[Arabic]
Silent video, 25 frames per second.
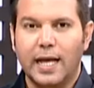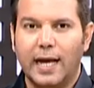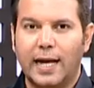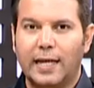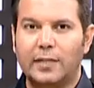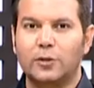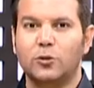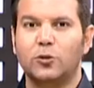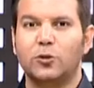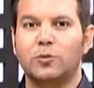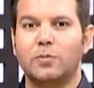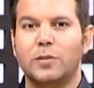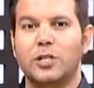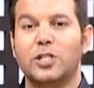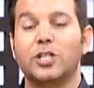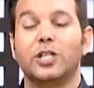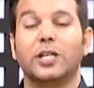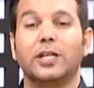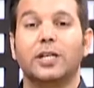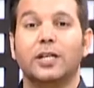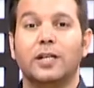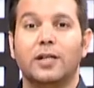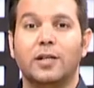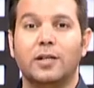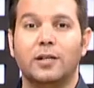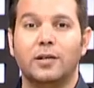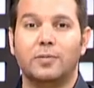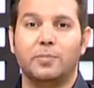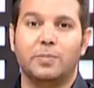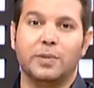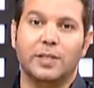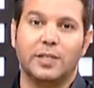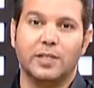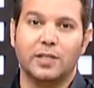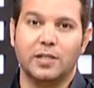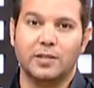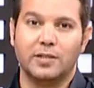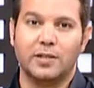عندهم مشاكل
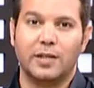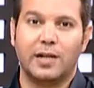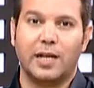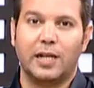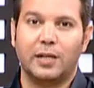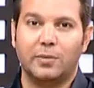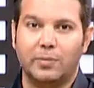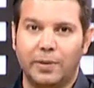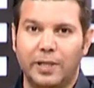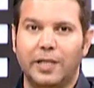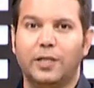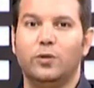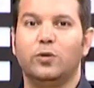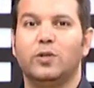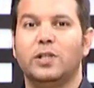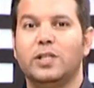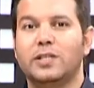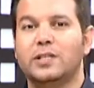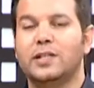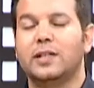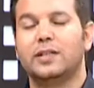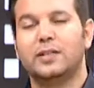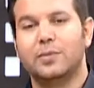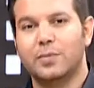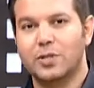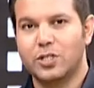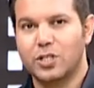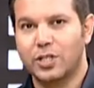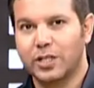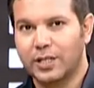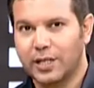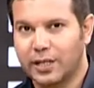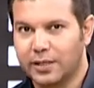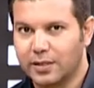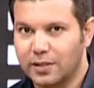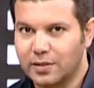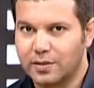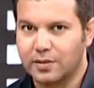بالنظر عن بعيد والناس عندها
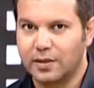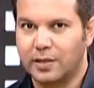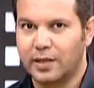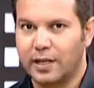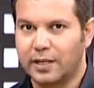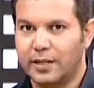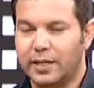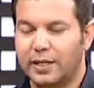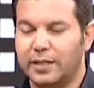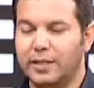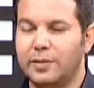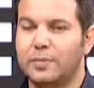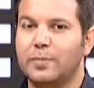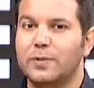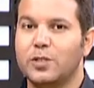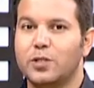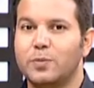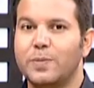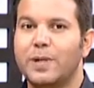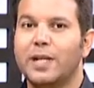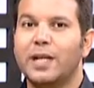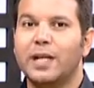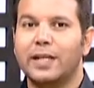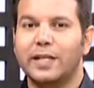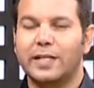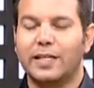مشاكل عن النظر عن قريب اجمالا